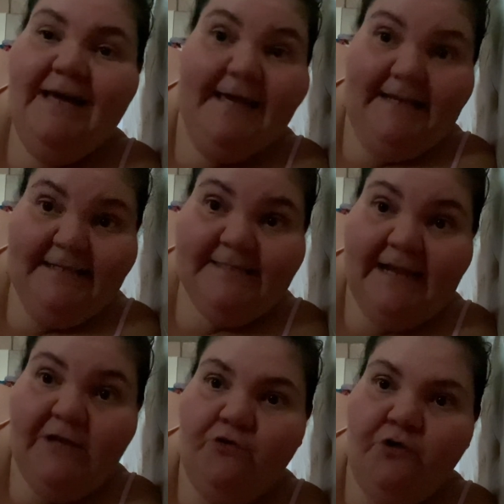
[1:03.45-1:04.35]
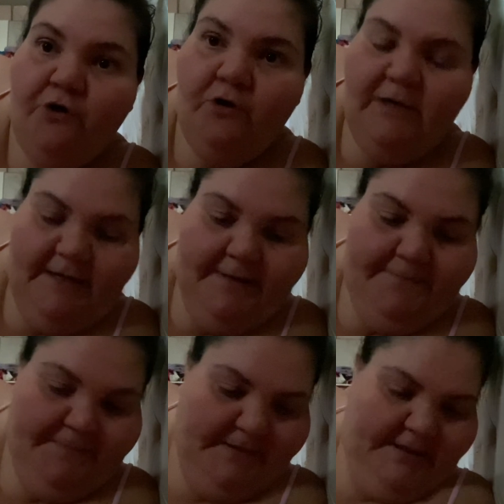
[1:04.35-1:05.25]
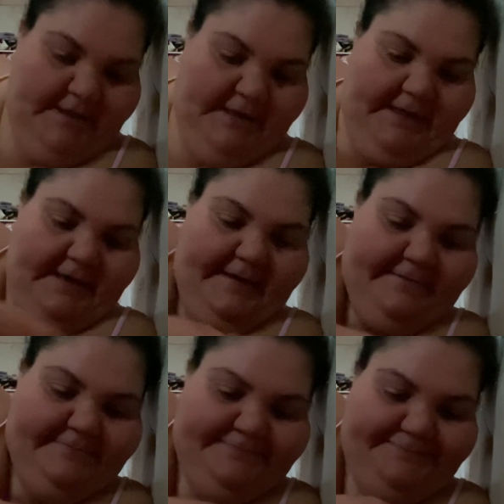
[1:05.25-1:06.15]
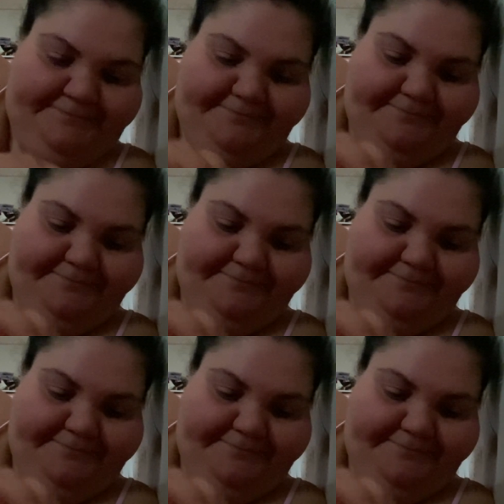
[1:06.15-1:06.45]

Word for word: il all e mm,